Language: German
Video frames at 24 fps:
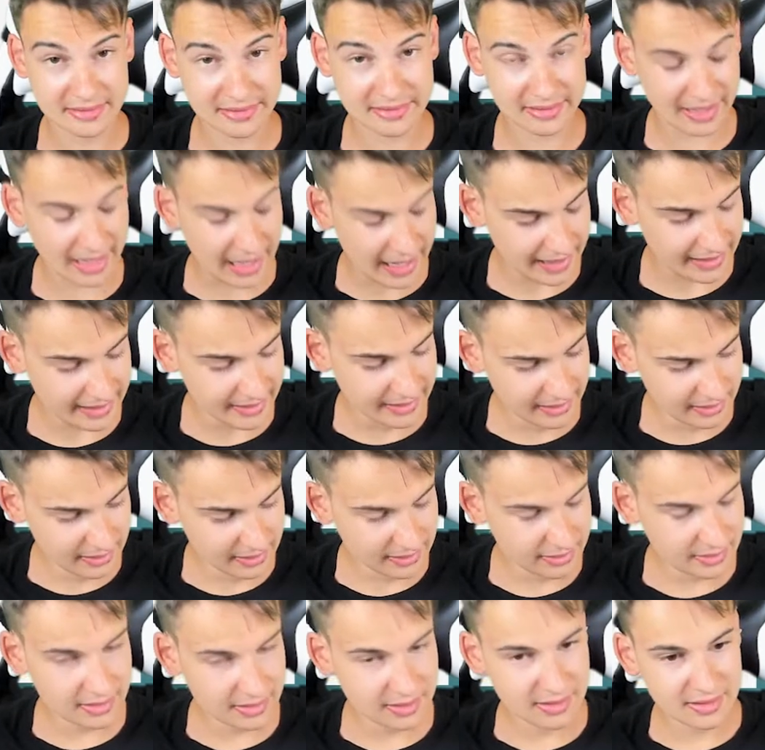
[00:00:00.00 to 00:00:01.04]
3.
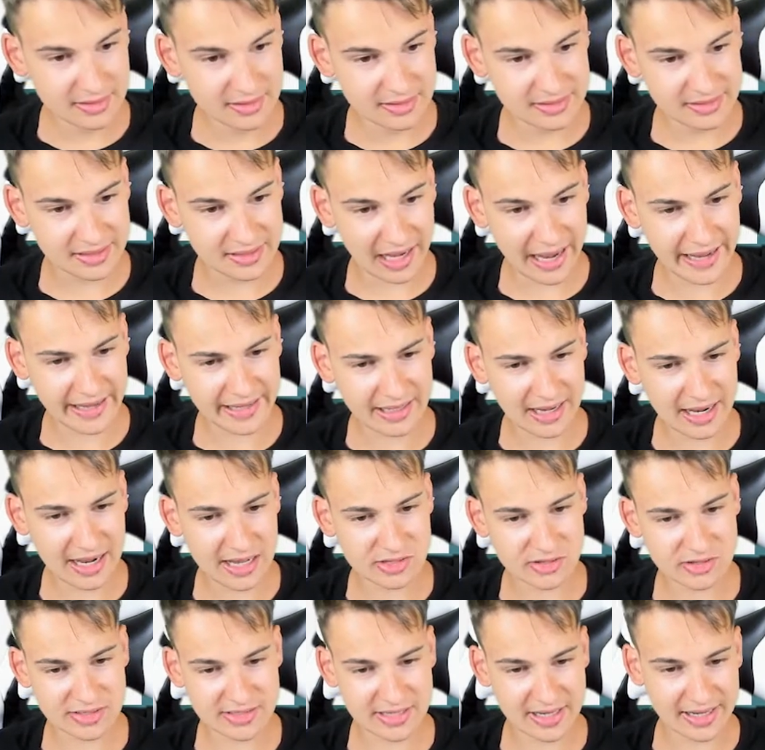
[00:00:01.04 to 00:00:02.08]
3,
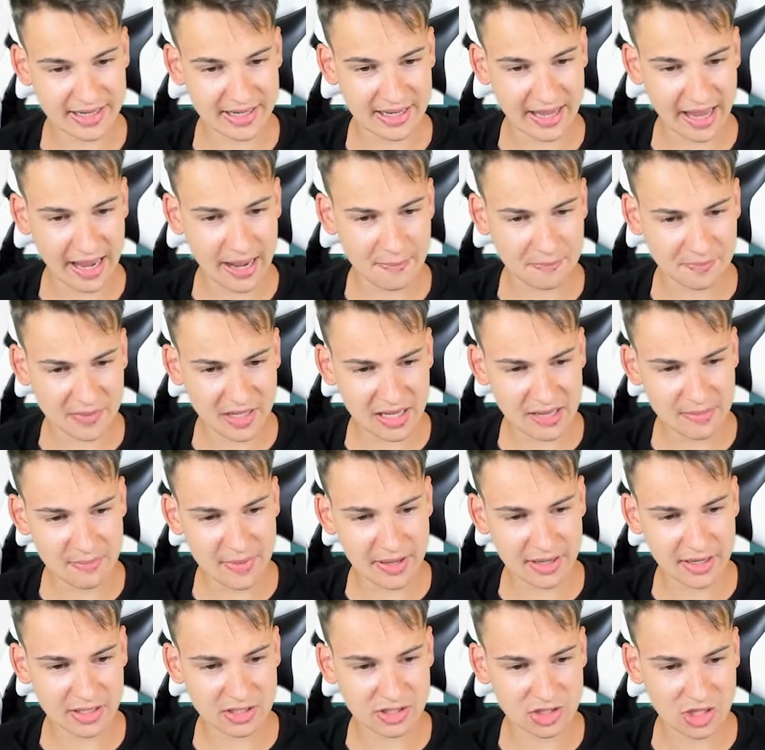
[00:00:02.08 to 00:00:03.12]
also ist der Captain
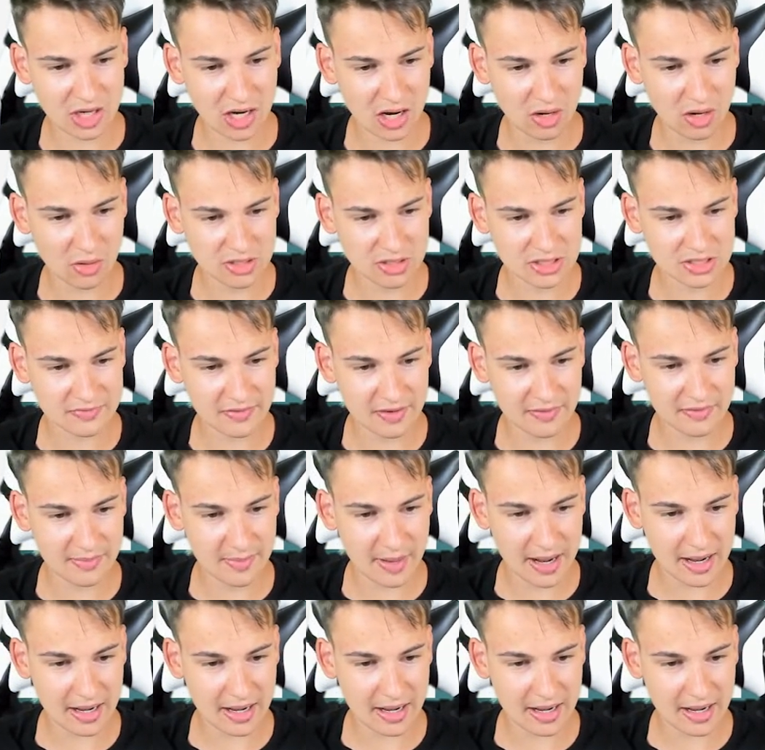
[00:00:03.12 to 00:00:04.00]
Manager aus, weil wir